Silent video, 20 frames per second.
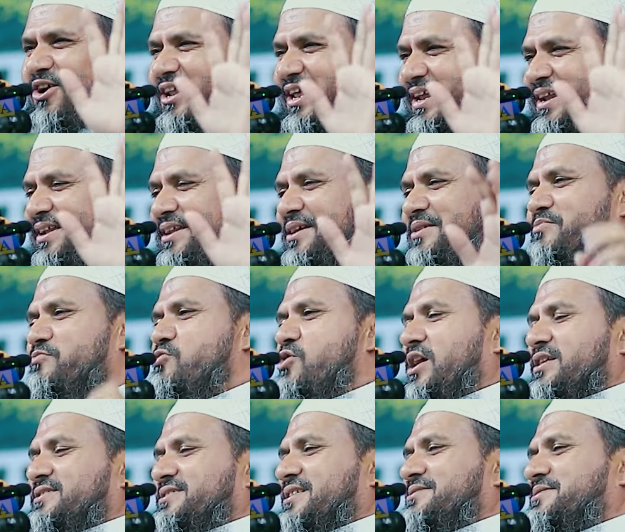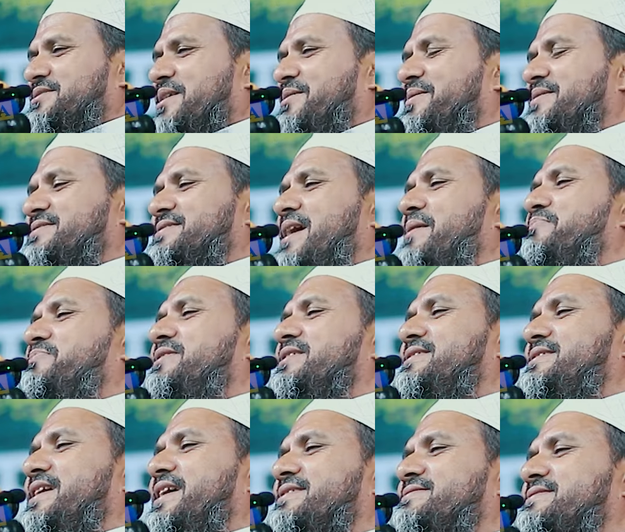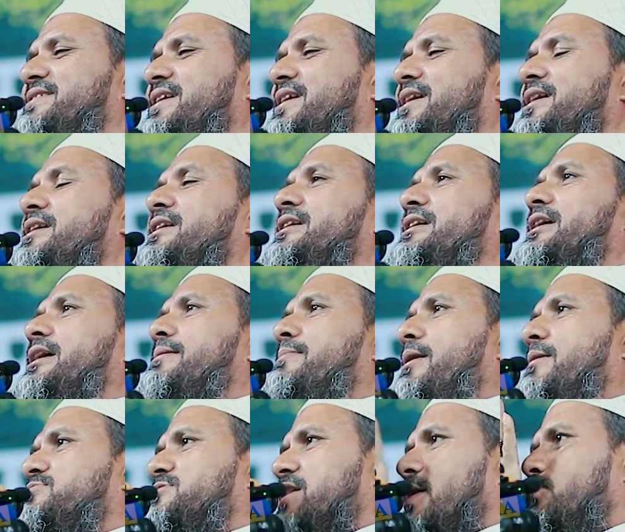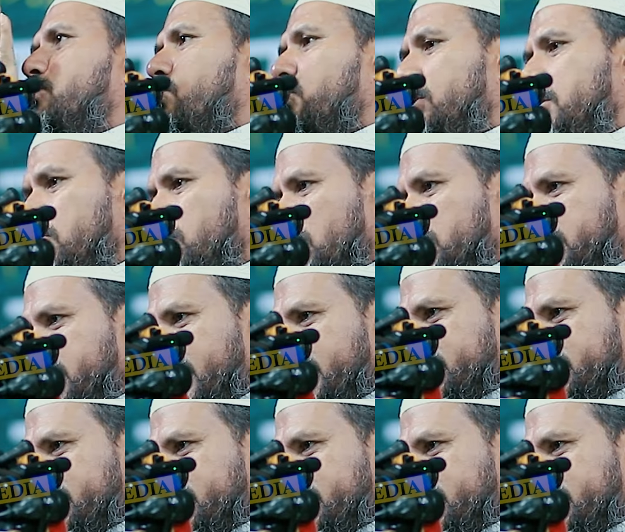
করেন মুয়াজ্জাম সাহেবের সাপ দিতে আছে ইমাম সাহেব কুলি করতে